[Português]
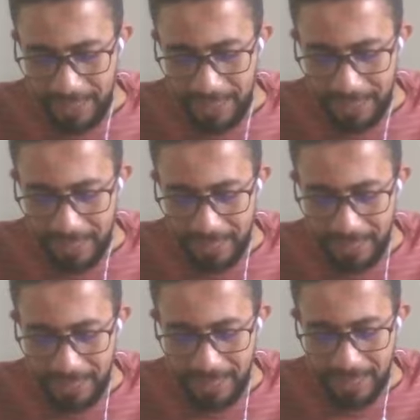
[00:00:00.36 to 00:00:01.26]
E
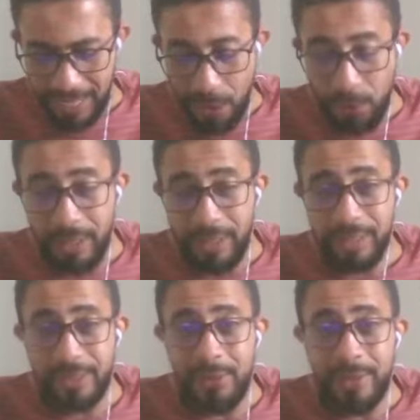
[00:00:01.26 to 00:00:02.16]
a outra
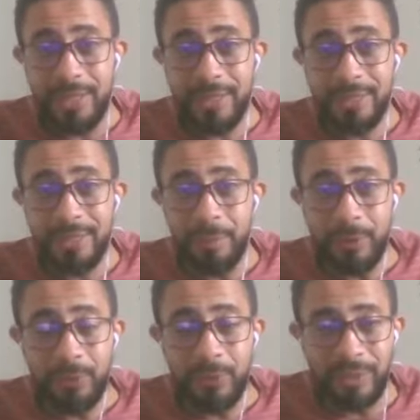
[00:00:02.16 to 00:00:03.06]
questão é,
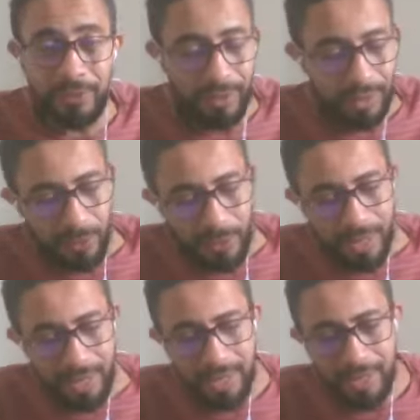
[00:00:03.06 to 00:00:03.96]
bom, você falando
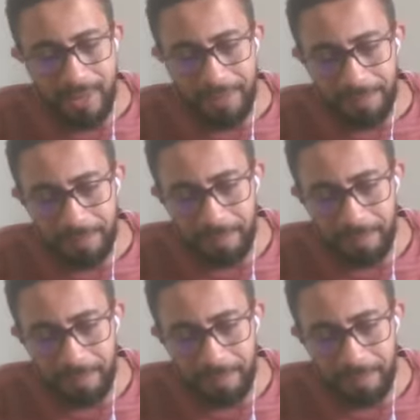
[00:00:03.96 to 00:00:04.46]
na,